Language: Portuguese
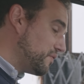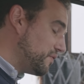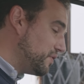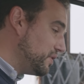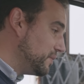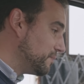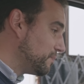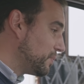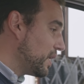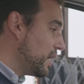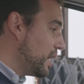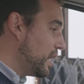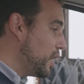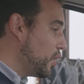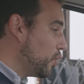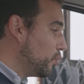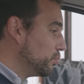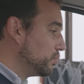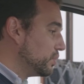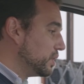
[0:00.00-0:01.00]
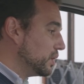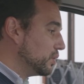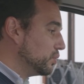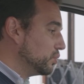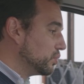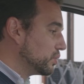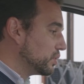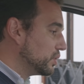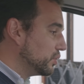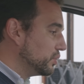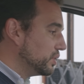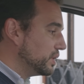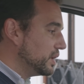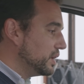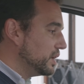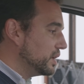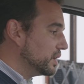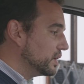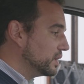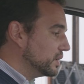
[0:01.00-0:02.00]
enfim, é um modelo que não
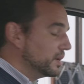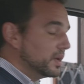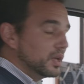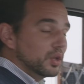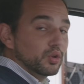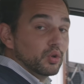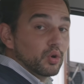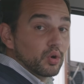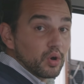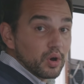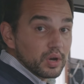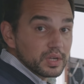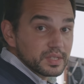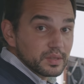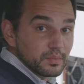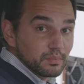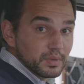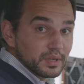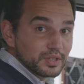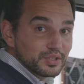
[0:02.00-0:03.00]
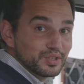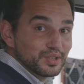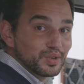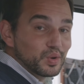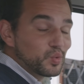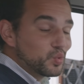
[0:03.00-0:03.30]
diria low cost, mas de